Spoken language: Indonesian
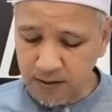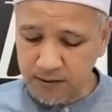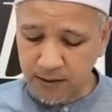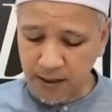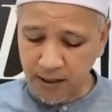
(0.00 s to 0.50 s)

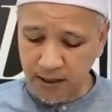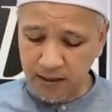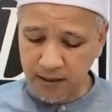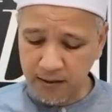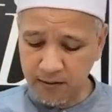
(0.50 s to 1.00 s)
saya
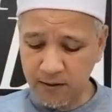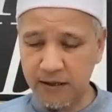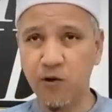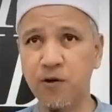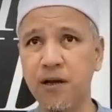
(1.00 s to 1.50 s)
heran
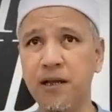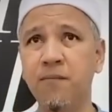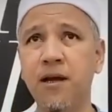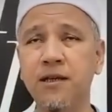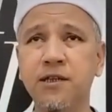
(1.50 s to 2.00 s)
ada orang
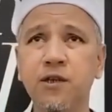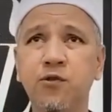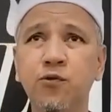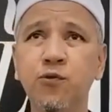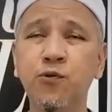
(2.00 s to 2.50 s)
yang merasa
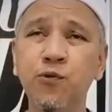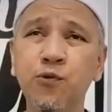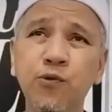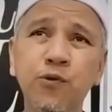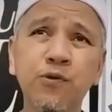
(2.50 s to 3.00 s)

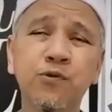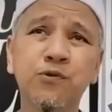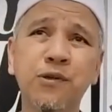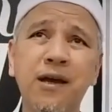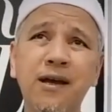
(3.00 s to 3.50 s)
suntuk,
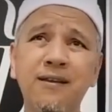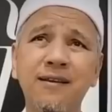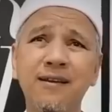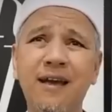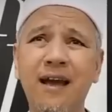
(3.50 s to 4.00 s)
susah
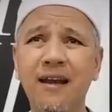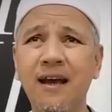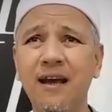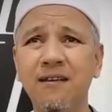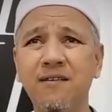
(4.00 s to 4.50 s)
hati, nggak
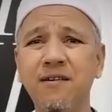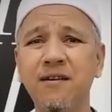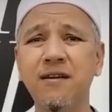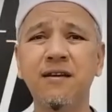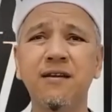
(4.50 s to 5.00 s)
enak
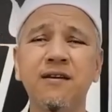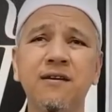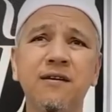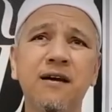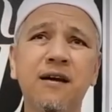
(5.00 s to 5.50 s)
hati,
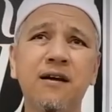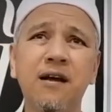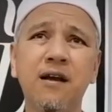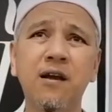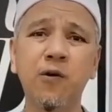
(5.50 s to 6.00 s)
ya
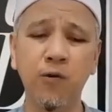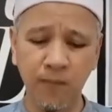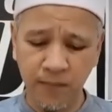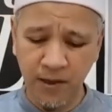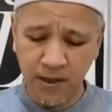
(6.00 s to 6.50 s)

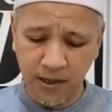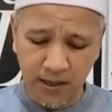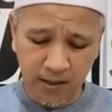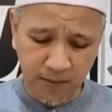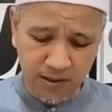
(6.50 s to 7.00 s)
galau.
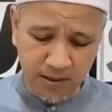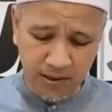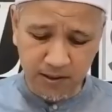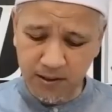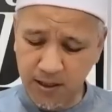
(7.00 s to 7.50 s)
Kenapa
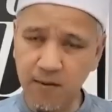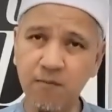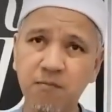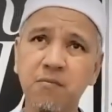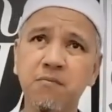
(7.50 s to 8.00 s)
dia
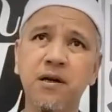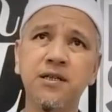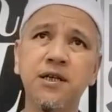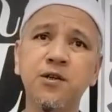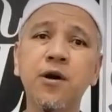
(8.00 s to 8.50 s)
tidak
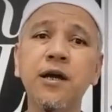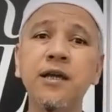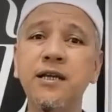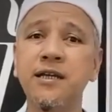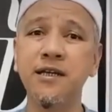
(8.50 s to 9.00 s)
membaca doa
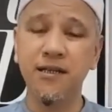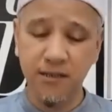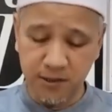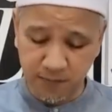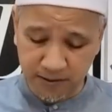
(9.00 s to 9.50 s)
ini?
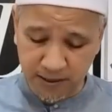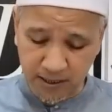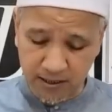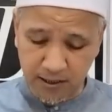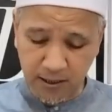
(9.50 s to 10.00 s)

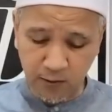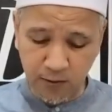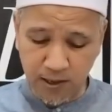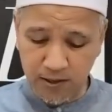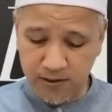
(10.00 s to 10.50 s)
Sementara di
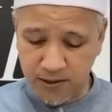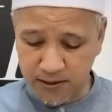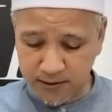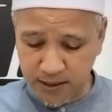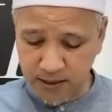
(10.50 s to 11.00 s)
Al-Quran
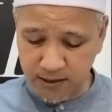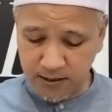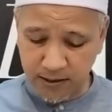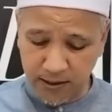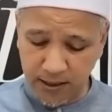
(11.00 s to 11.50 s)
dijelaskan
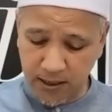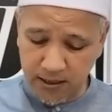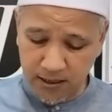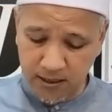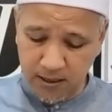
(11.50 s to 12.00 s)

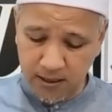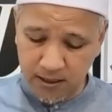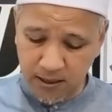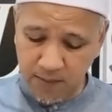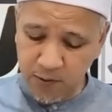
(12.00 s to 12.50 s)
ketika
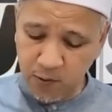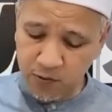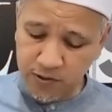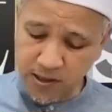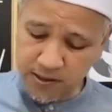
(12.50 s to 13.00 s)
Nabi
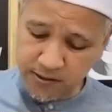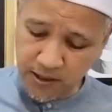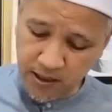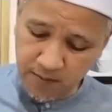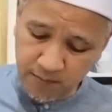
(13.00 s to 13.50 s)
Yunus
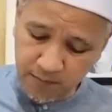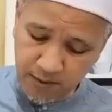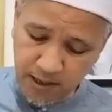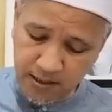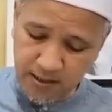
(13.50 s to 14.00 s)
alaihissalam
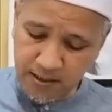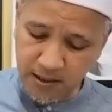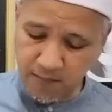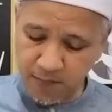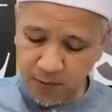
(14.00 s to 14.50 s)
berada
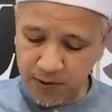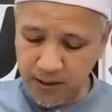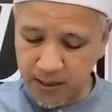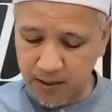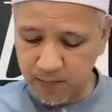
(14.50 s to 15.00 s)
dalam perut
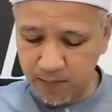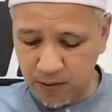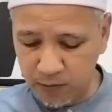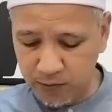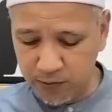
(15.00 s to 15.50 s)
ikan
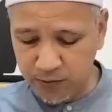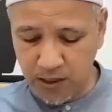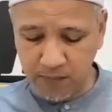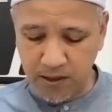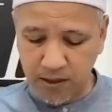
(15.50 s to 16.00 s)
paus,
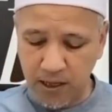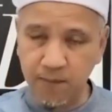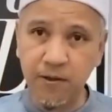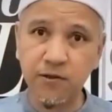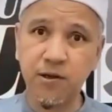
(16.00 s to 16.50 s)
dalam
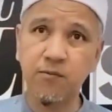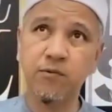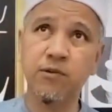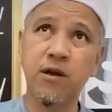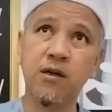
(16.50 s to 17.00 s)
kegelapan
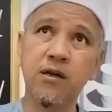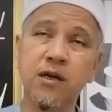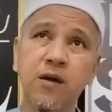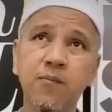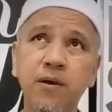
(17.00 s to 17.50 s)
samudera,
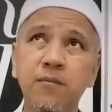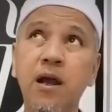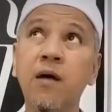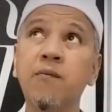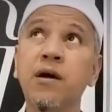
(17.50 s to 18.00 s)
kegelapan
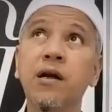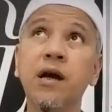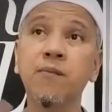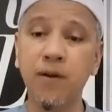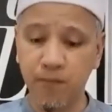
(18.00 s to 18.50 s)
malam,
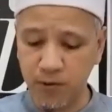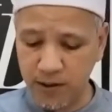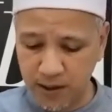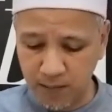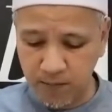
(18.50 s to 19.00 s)
kegelapan perut
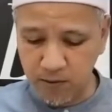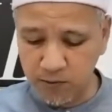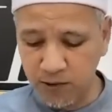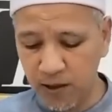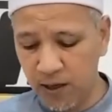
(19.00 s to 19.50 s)
ikan
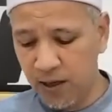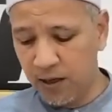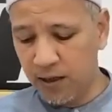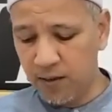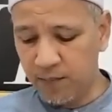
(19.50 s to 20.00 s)
paus,
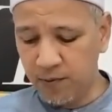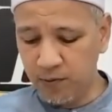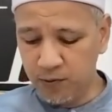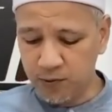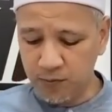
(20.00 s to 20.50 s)
Nabi
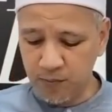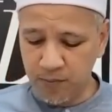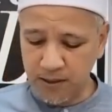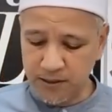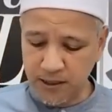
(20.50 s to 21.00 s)
Yunus
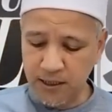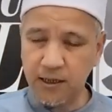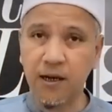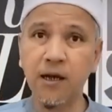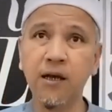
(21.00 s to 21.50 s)

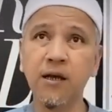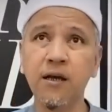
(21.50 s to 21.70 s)
membaca La